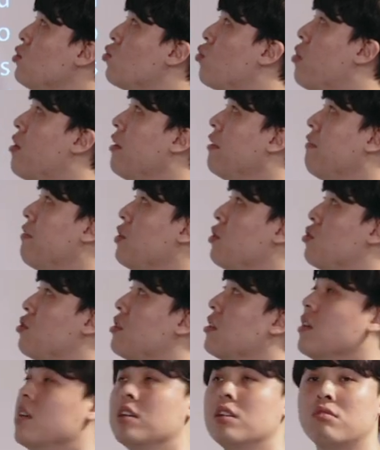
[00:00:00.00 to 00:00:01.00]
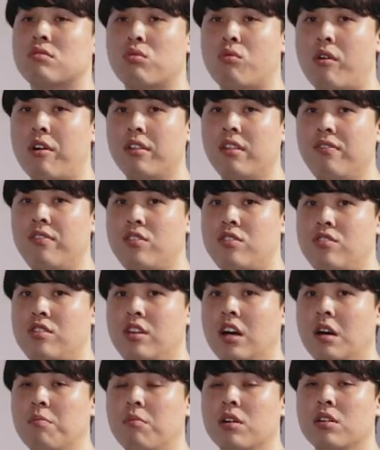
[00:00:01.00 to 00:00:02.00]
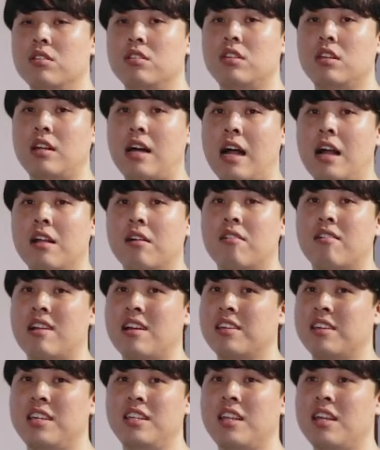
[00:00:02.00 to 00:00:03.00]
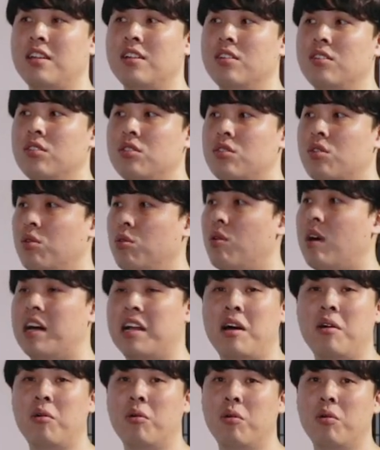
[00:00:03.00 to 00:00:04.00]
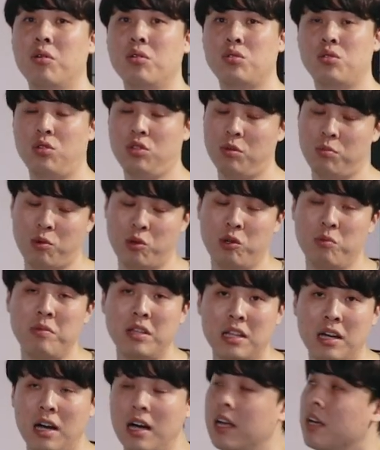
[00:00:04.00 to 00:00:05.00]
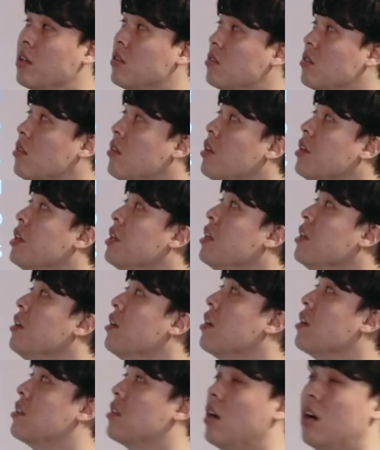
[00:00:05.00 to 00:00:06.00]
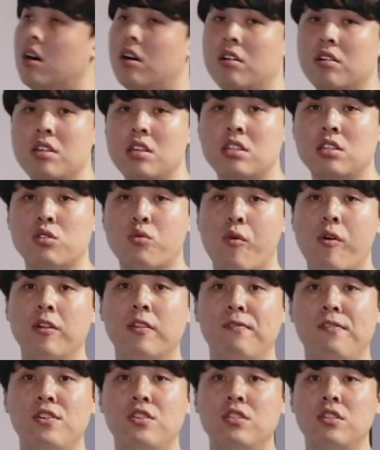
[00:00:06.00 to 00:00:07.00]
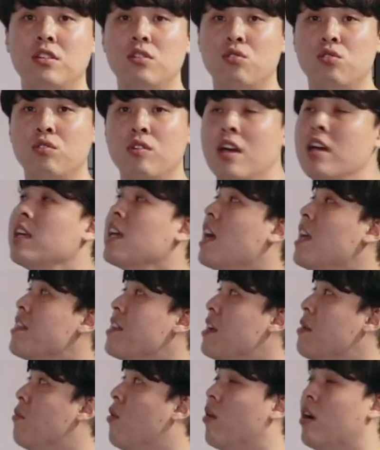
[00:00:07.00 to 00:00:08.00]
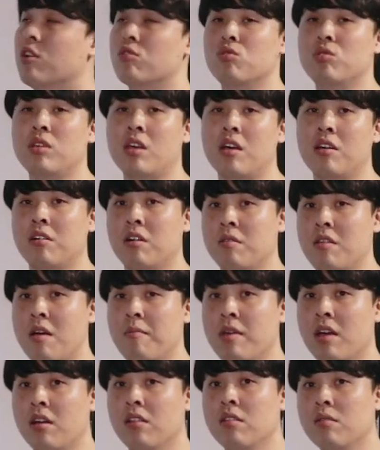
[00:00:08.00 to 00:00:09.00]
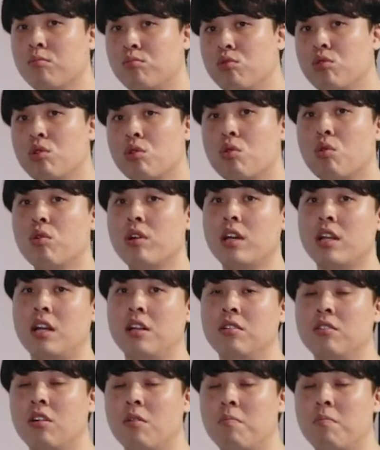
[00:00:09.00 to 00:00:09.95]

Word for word: swordfish. swordfish가 뭔지를 알 거란 기대는 저도 안 하고 저도 모릅니다. 알겠죠? 여기서 이 swordfish는 중요한 게 아니라 뭐가 중요한 거냐면 물고기라는